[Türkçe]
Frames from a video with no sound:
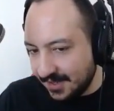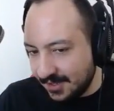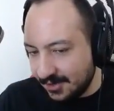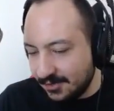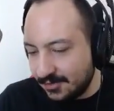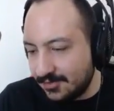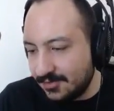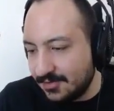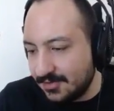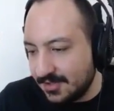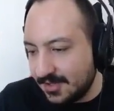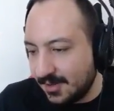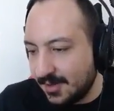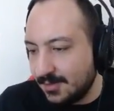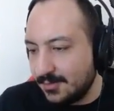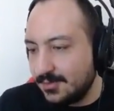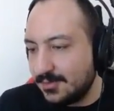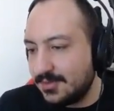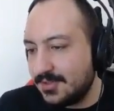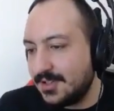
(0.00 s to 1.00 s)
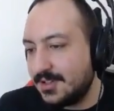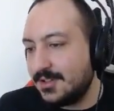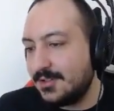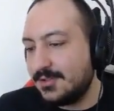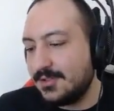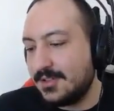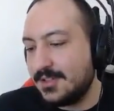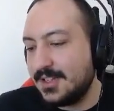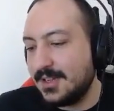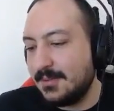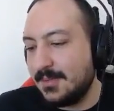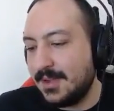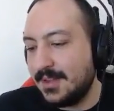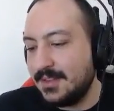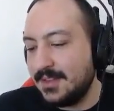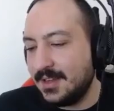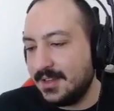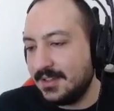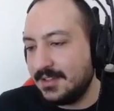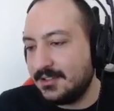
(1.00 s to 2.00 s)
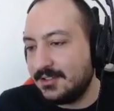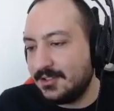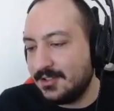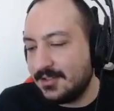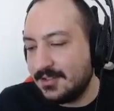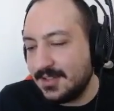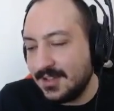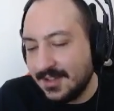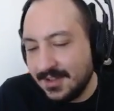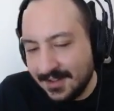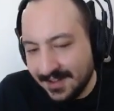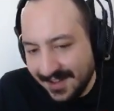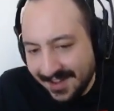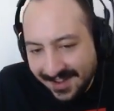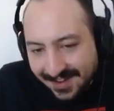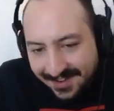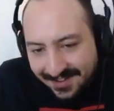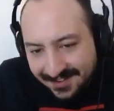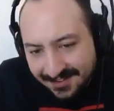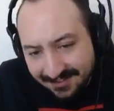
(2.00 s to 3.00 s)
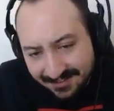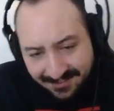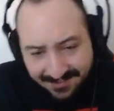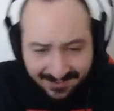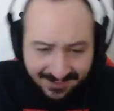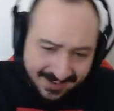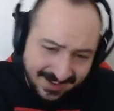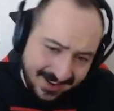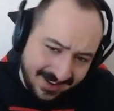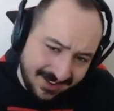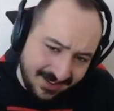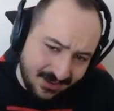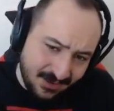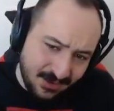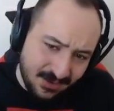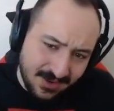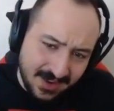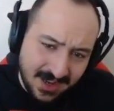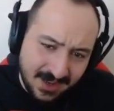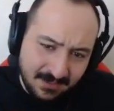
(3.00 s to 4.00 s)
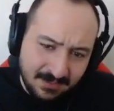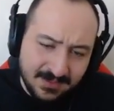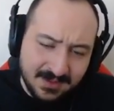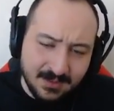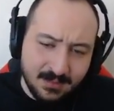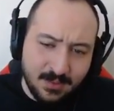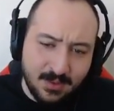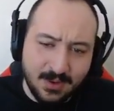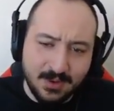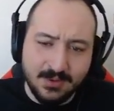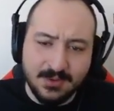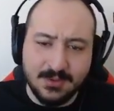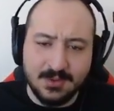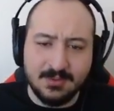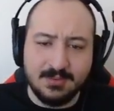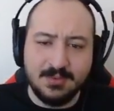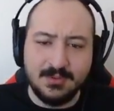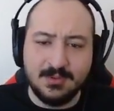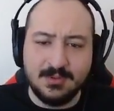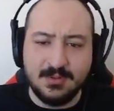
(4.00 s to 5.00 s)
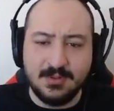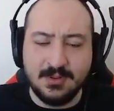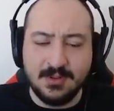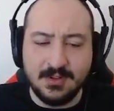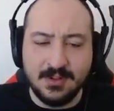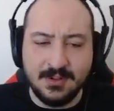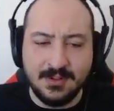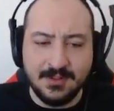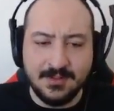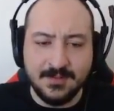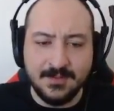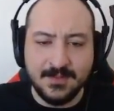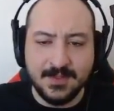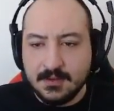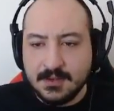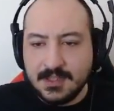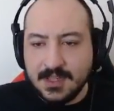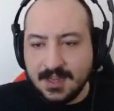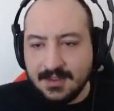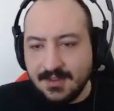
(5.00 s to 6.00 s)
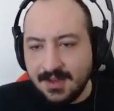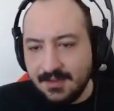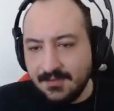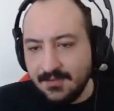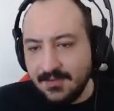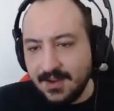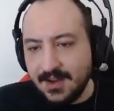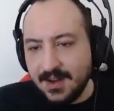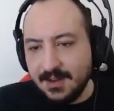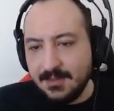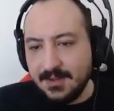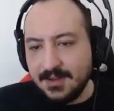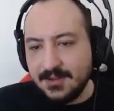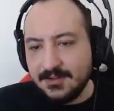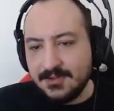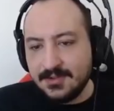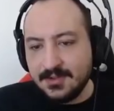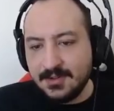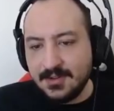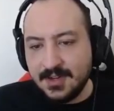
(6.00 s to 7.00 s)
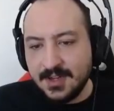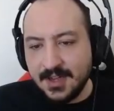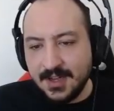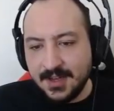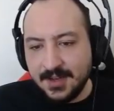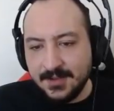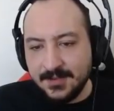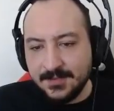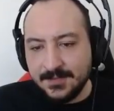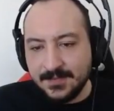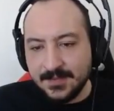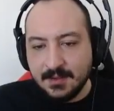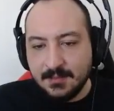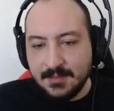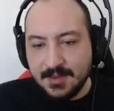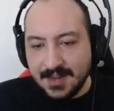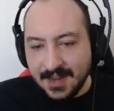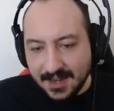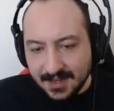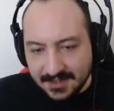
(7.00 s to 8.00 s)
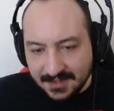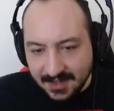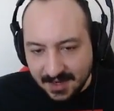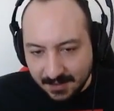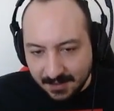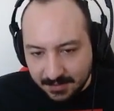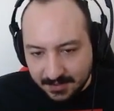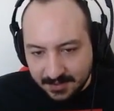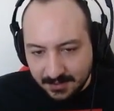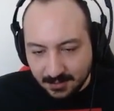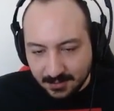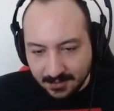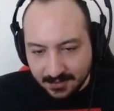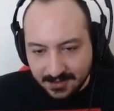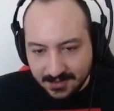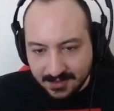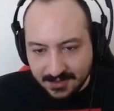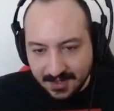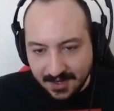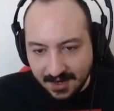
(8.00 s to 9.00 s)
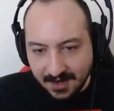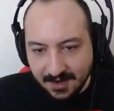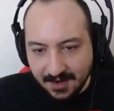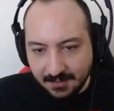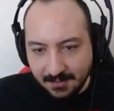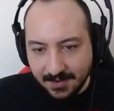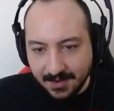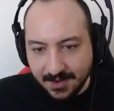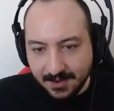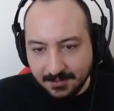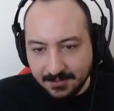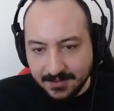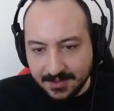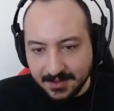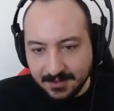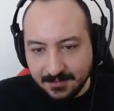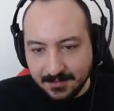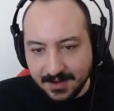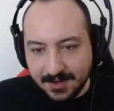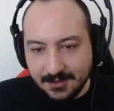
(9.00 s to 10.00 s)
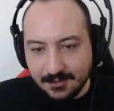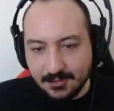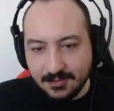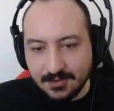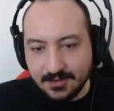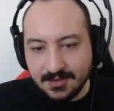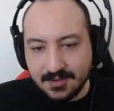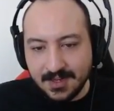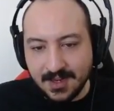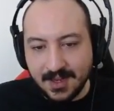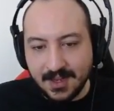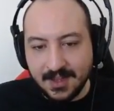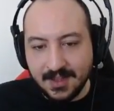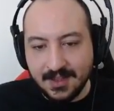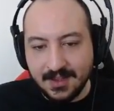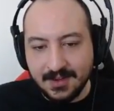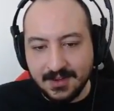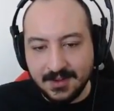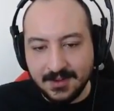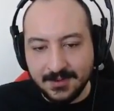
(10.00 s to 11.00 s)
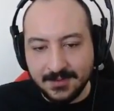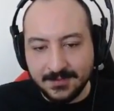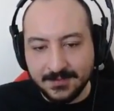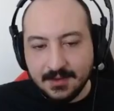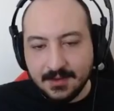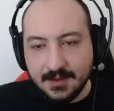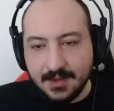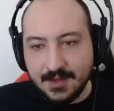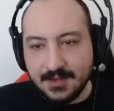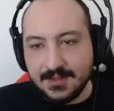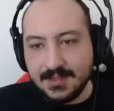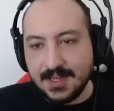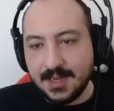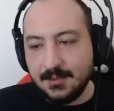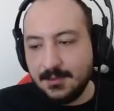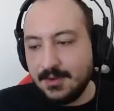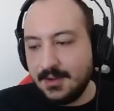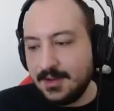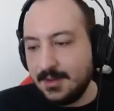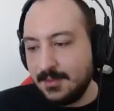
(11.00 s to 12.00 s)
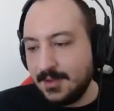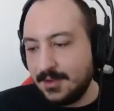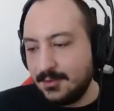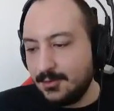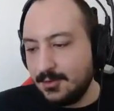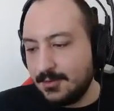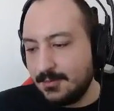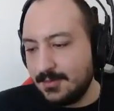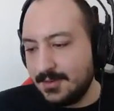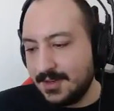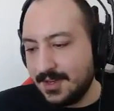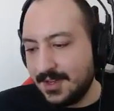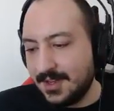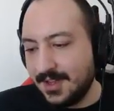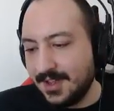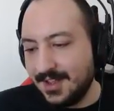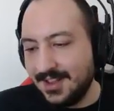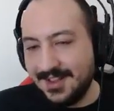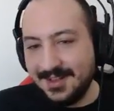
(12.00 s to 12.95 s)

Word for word: geliyorsun o zaman Nusret'e zor zamanlar geçiriyorsa? Yani ev yaptı boynunu büktü. Cevap veremedi soruya. Biraz daha psikolojik darlama yaptım. En sonunda ağladı. Hesabı ödemek durumunda kaldım